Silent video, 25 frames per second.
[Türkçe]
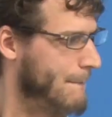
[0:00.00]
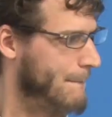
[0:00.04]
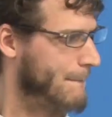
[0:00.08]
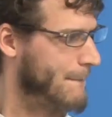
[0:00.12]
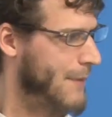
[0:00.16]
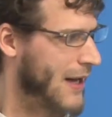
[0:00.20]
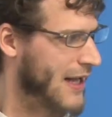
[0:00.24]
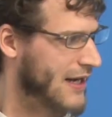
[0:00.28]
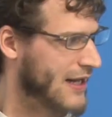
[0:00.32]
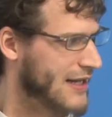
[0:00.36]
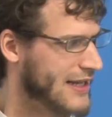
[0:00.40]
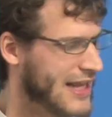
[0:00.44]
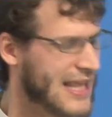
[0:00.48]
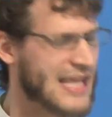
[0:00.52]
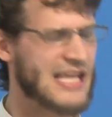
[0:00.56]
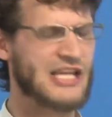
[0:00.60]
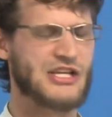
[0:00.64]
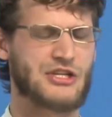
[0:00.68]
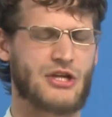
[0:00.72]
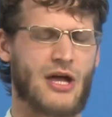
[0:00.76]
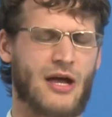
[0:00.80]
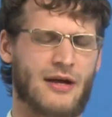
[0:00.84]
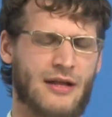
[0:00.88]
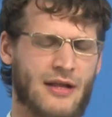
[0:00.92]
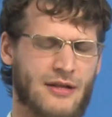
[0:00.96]
bana ne
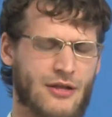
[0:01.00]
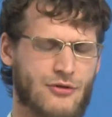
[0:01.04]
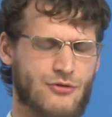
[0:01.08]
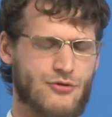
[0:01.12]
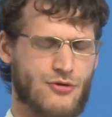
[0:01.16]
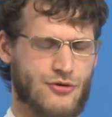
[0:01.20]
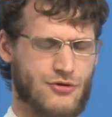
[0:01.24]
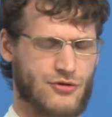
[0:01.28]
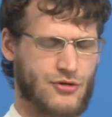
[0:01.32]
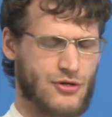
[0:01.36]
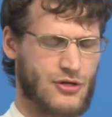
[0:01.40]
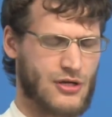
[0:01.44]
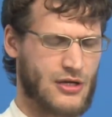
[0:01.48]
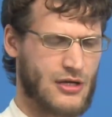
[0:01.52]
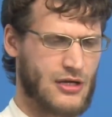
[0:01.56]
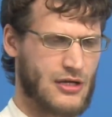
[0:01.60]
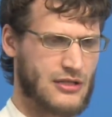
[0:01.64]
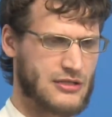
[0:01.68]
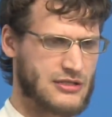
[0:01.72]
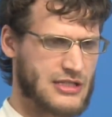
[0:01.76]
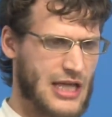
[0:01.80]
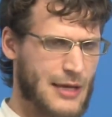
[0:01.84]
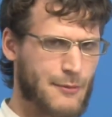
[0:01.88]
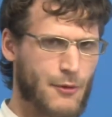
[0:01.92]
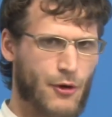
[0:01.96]
işaret ediyor?
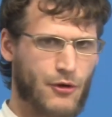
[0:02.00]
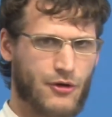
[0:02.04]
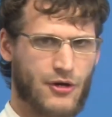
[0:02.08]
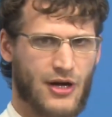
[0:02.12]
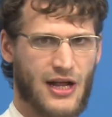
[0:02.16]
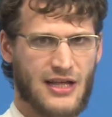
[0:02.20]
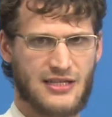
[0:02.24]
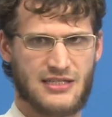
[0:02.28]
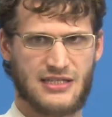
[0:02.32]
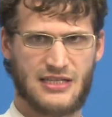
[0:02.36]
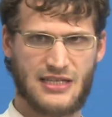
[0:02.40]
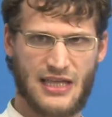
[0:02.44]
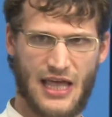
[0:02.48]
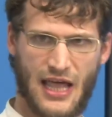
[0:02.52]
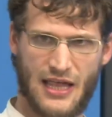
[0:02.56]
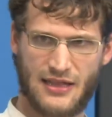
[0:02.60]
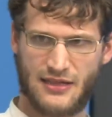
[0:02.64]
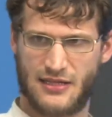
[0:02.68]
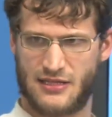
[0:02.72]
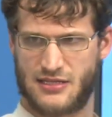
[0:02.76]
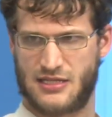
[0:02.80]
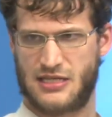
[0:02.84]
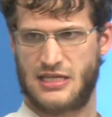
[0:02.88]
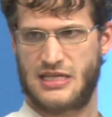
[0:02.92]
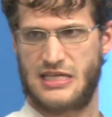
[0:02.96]
Demokrasi
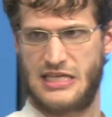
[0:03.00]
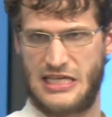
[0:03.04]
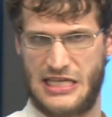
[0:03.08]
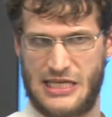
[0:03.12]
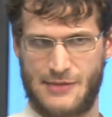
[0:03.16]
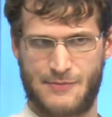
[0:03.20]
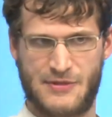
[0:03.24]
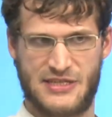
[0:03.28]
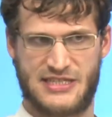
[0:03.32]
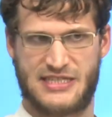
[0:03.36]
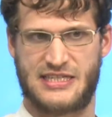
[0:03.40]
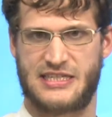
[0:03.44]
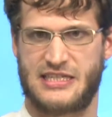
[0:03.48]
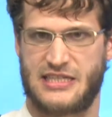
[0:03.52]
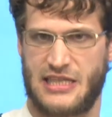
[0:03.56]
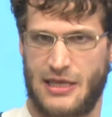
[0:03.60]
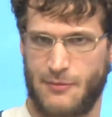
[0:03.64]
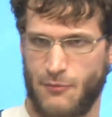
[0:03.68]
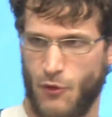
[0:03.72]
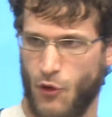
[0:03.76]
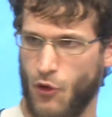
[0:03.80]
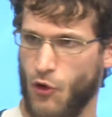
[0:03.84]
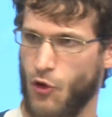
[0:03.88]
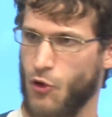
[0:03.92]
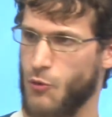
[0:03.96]
kendisi iyi bir sistem
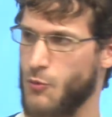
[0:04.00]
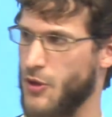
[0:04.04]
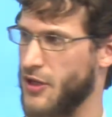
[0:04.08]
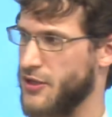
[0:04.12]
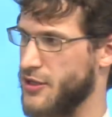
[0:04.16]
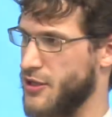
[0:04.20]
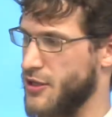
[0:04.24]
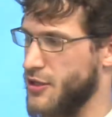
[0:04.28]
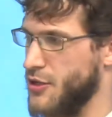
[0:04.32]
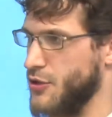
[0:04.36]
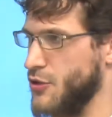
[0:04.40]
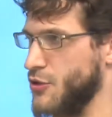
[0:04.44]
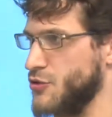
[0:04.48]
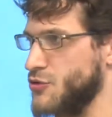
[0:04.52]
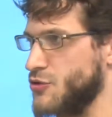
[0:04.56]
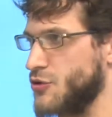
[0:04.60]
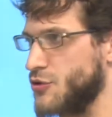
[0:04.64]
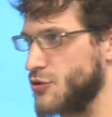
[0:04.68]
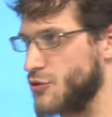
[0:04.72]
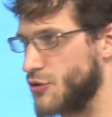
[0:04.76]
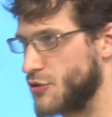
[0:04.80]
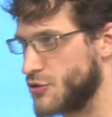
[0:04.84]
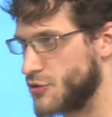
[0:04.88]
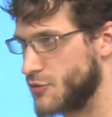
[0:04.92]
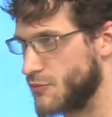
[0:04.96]
olmadığını
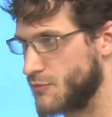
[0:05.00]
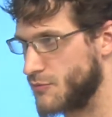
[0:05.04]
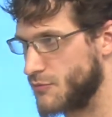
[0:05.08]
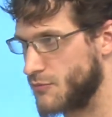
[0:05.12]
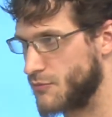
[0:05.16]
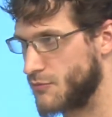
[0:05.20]
gösteriyor.